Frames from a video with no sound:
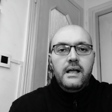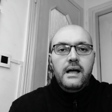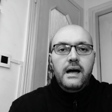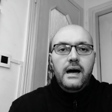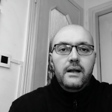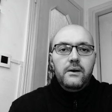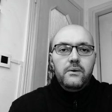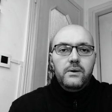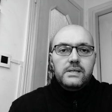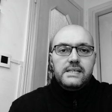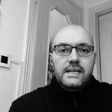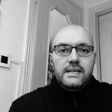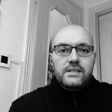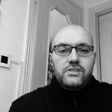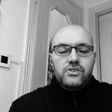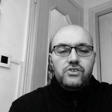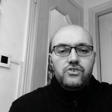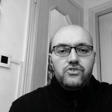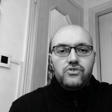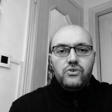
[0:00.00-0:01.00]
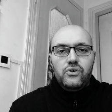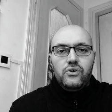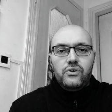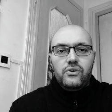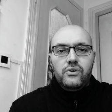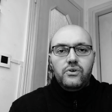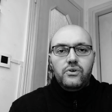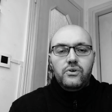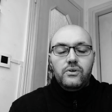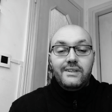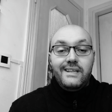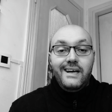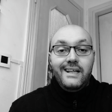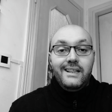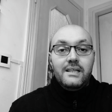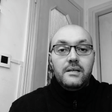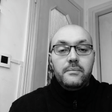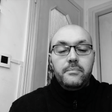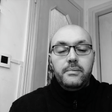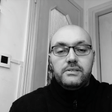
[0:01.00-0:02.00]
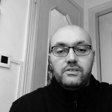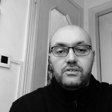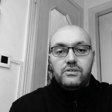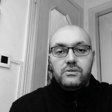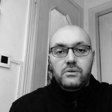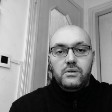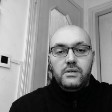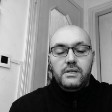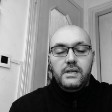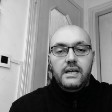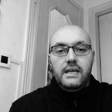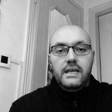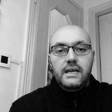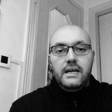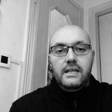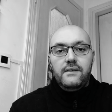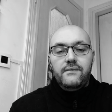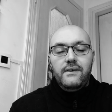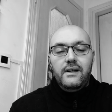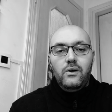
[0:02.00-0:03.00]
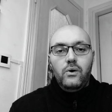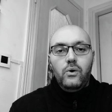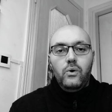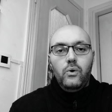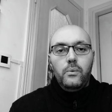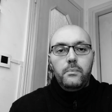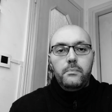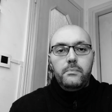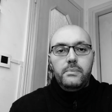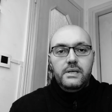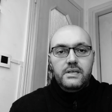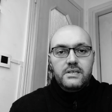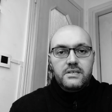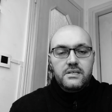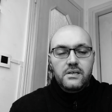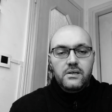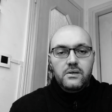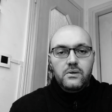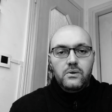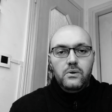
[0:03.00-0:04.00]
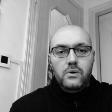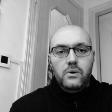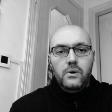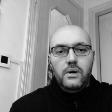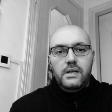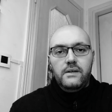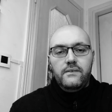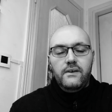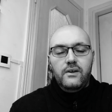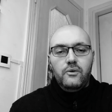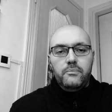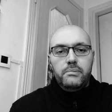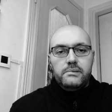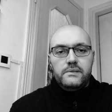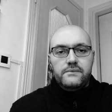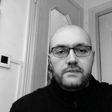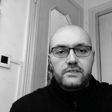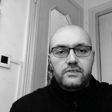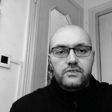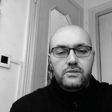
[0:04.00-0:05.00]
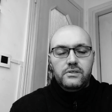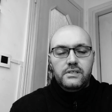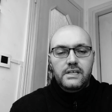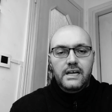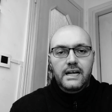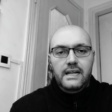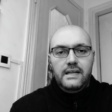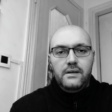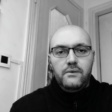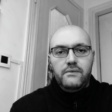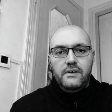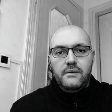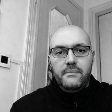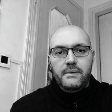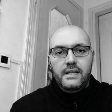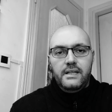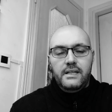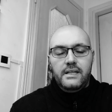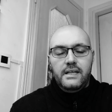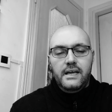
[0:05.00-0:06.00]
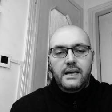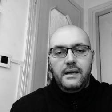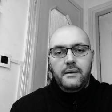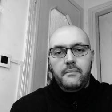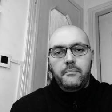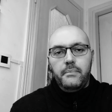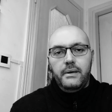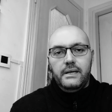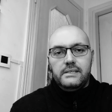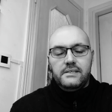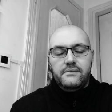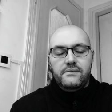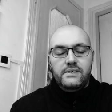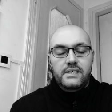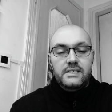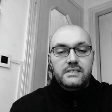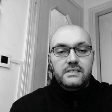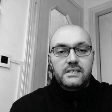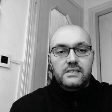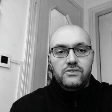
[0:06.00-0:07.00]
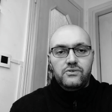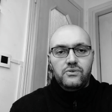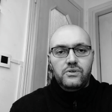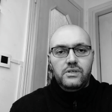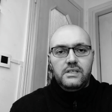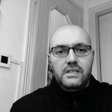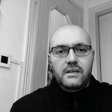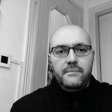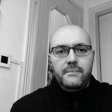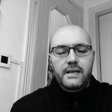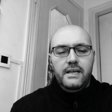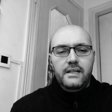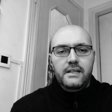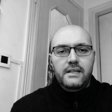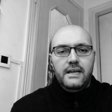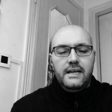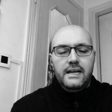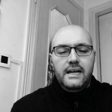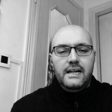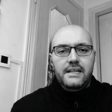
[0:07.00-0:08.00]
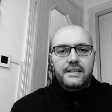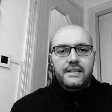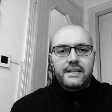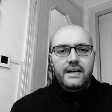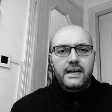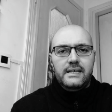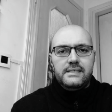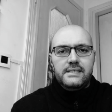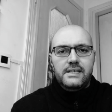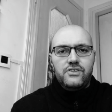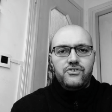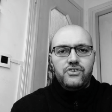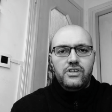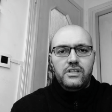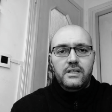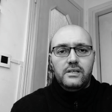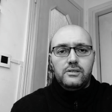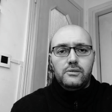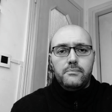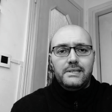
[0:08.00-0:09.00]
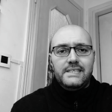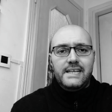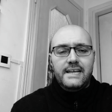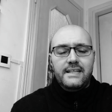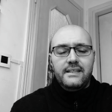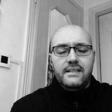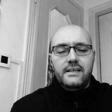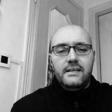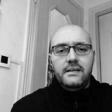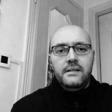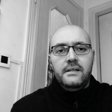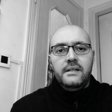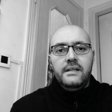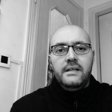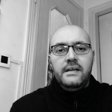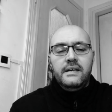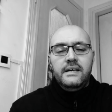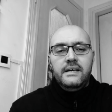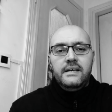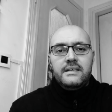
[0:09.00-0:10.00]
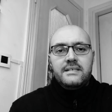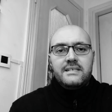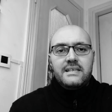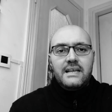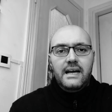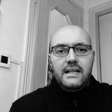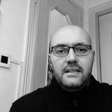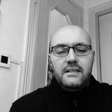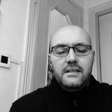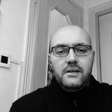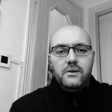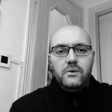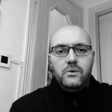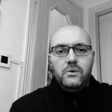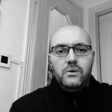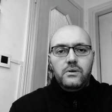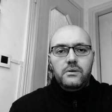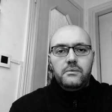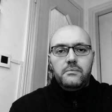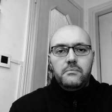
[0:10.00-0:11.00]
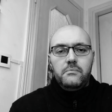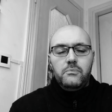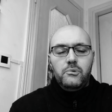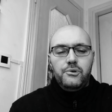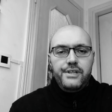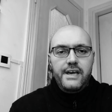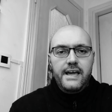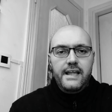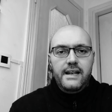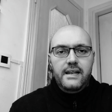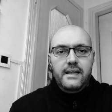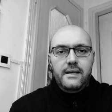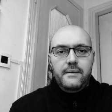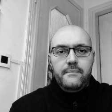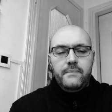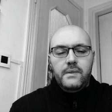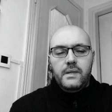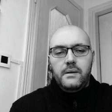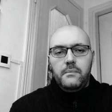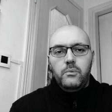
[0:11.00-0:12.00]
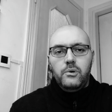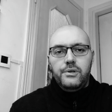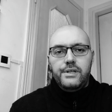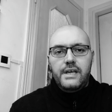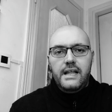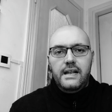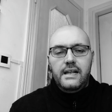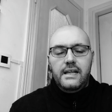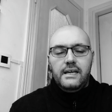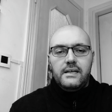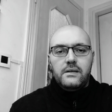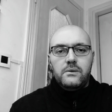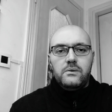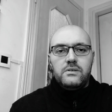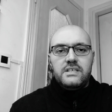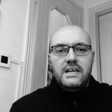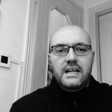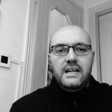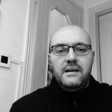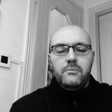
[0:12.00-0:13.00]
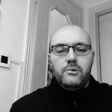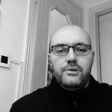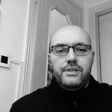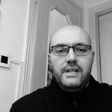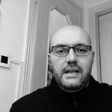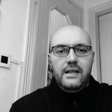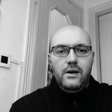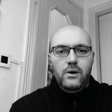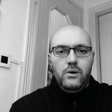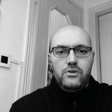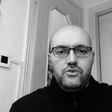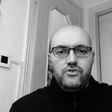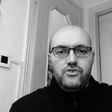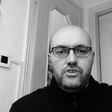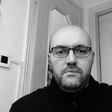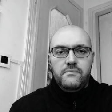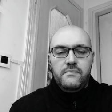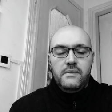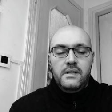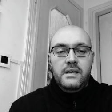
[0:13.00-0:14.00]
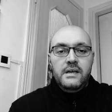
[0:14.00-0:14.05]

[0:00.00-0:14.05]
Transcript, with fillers: Allora, ci sono tante persone che a livello hobbistico o a livello professionale, ovviamente per riviste solitamente, calendari, eccetera, o brand, scattano modelle. Modelle, che cos'è la modella oggi?